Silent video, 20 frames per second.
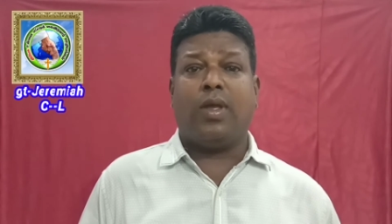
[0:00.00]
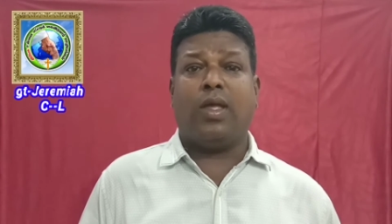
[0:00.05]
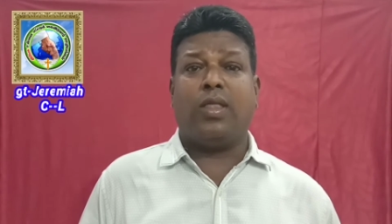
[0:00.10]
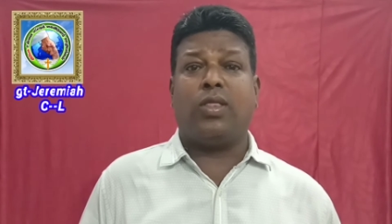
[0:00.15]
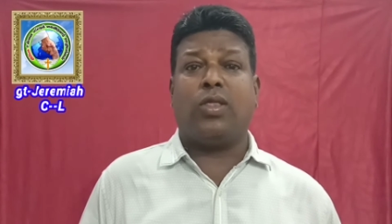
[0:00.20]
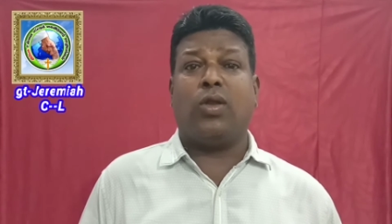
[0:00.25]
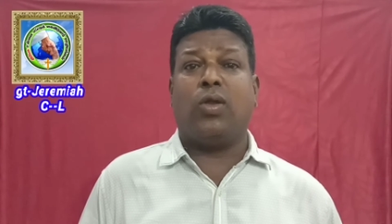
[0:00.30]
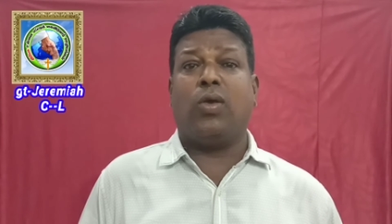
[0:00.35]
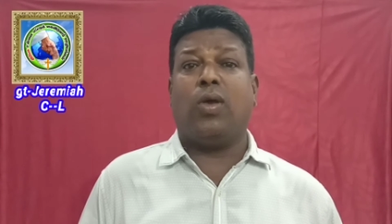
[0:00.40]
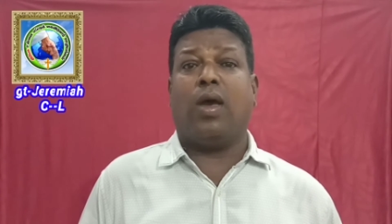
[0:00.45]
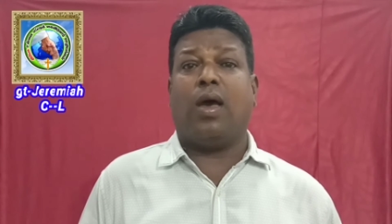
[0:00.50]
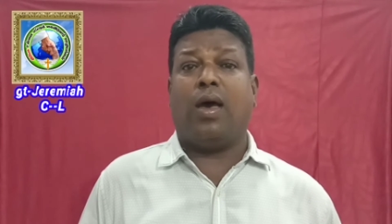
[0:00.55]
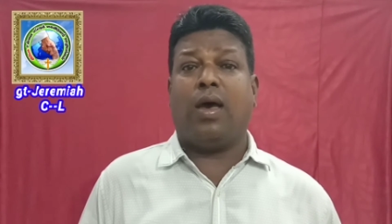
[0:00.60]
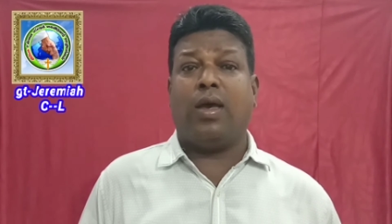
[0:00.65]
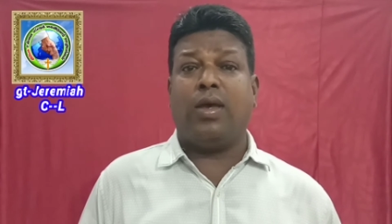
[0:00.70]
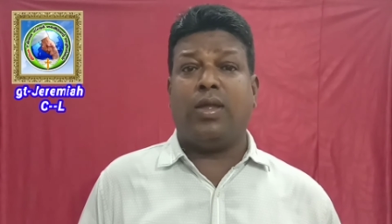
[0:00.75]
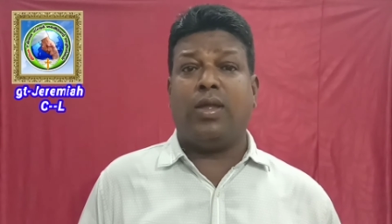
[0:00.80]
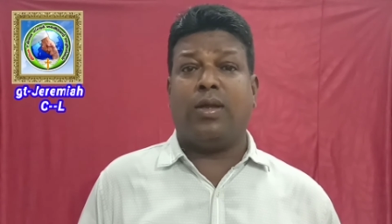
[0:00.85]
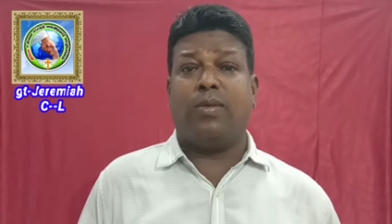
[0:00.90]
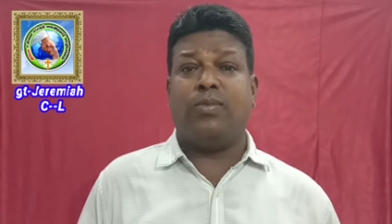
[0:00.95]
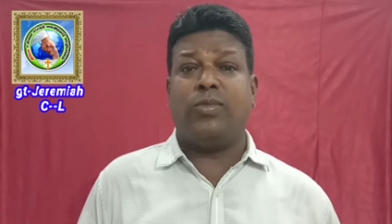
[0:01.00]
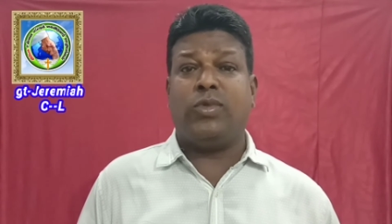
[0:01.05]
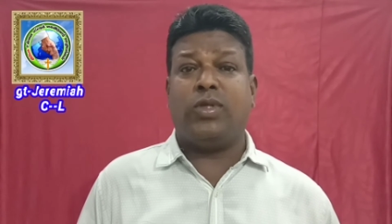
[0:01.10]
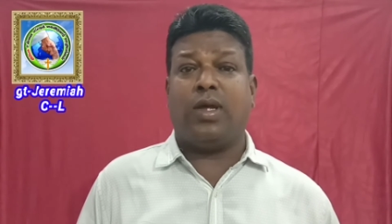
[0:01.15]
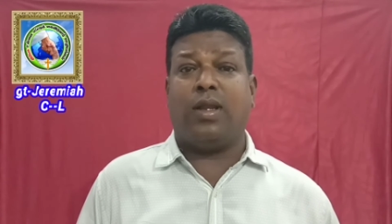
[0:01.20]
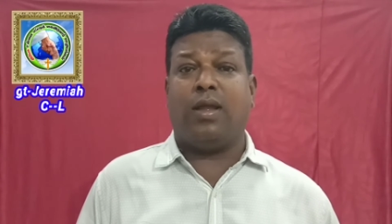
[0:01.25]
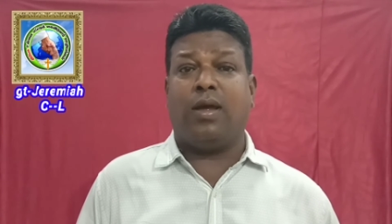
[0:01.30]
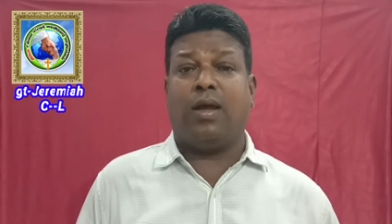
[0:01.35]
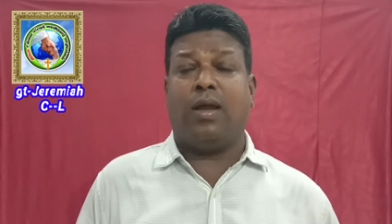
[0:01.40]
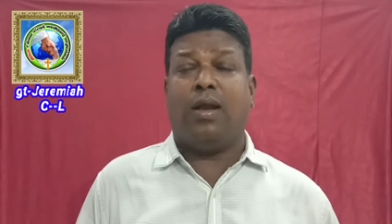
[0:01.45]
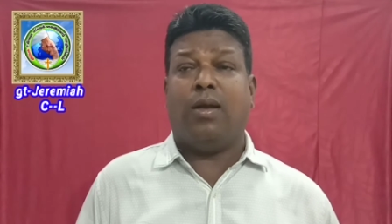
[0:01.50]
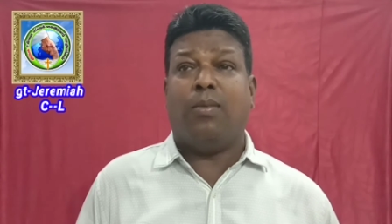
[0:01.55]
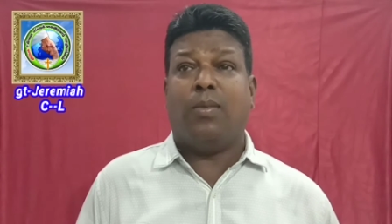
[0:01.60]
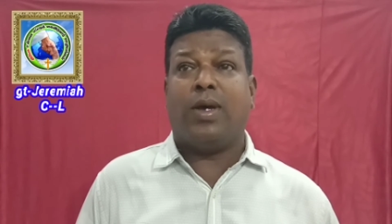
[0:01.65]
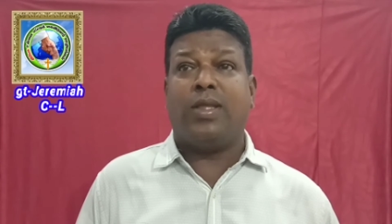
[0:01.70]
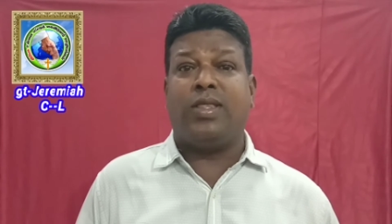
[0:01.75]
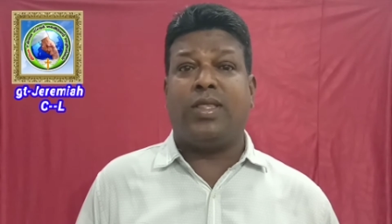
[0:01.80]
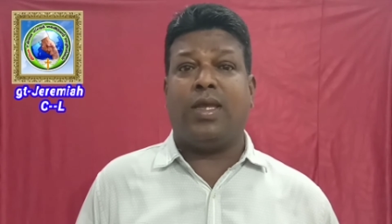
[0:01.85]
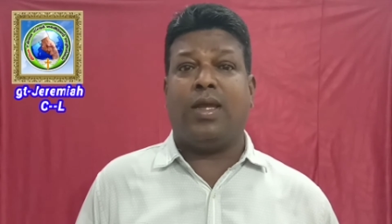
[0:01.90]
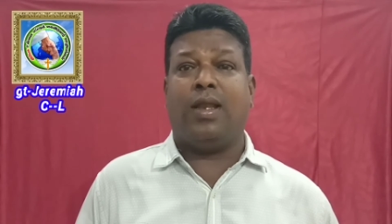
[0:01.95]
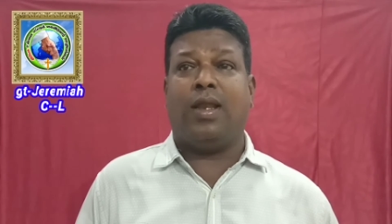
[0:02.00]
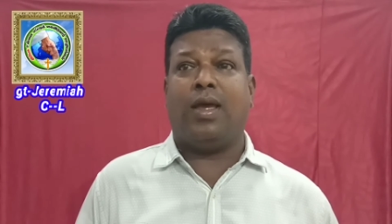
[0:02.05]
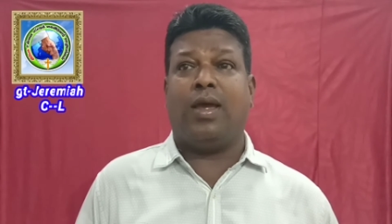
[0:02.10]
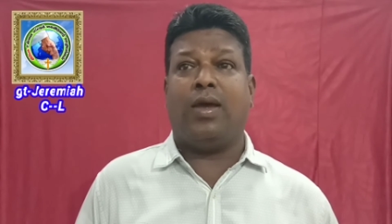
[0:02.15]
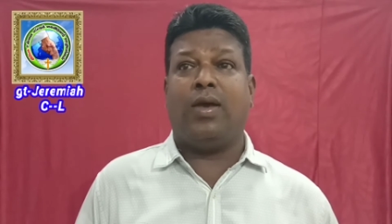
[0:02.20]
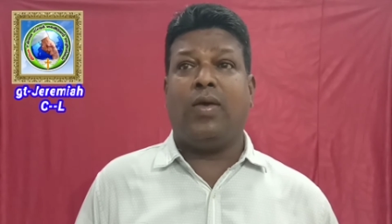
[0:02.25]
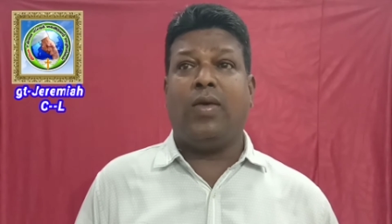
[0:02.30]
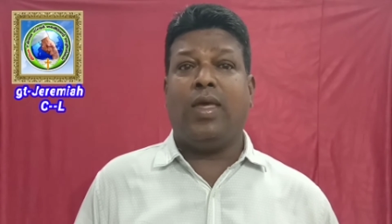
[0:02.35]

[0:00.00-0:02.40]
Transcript: எத்தனையோ ஆயிரம் ஜனங்கள் மத்தியில்